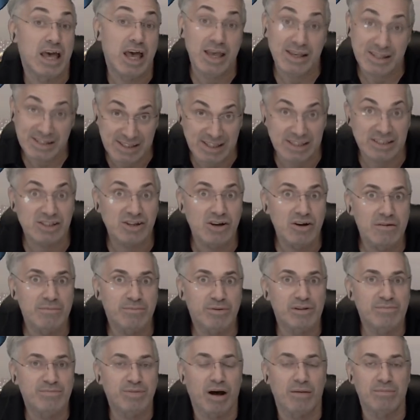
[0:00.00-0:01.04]
C'est ça un peu
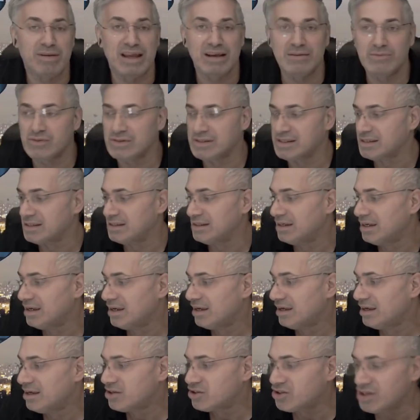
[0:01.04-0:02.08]
le problème aussi.
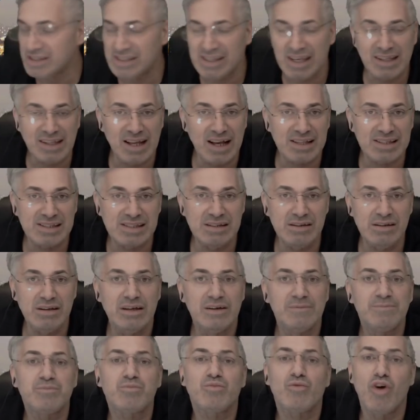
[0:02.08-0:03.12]
Ceci étant dit,
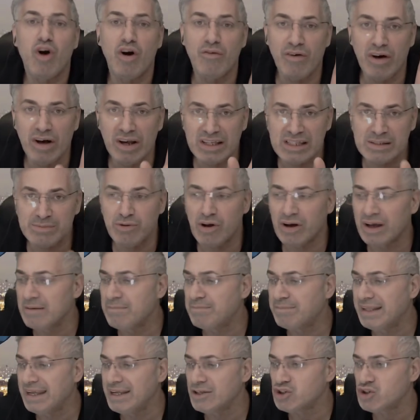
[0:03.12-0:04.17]
on va explorer
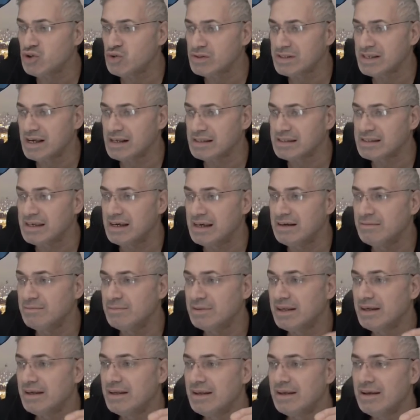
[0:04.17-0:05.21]
plein de choses ensemble.
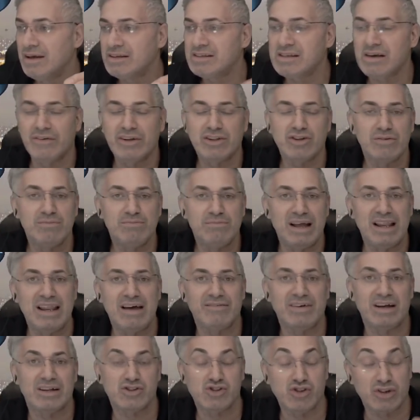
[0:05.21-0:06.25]
Ça va être une belle
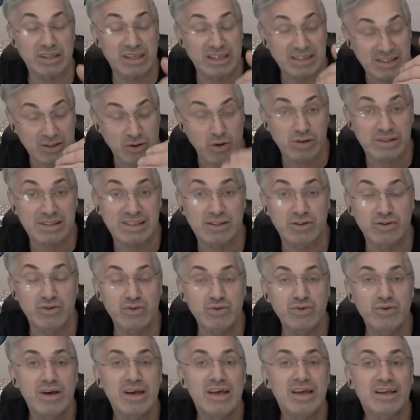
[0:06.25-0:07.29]
aventure qui se
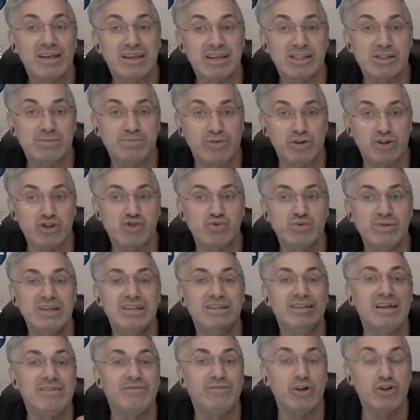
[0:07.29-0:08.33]
continue, qui se poursuit
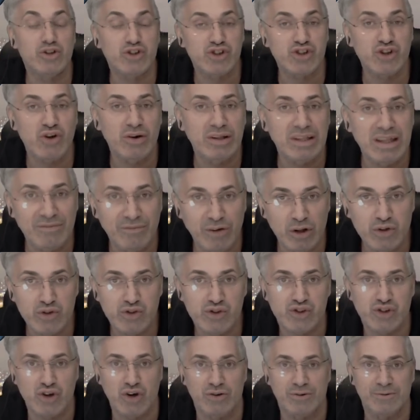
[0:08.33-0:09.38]
d'évolution en
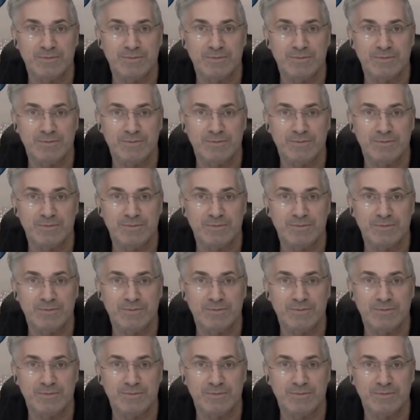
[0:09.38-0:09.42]
évolution.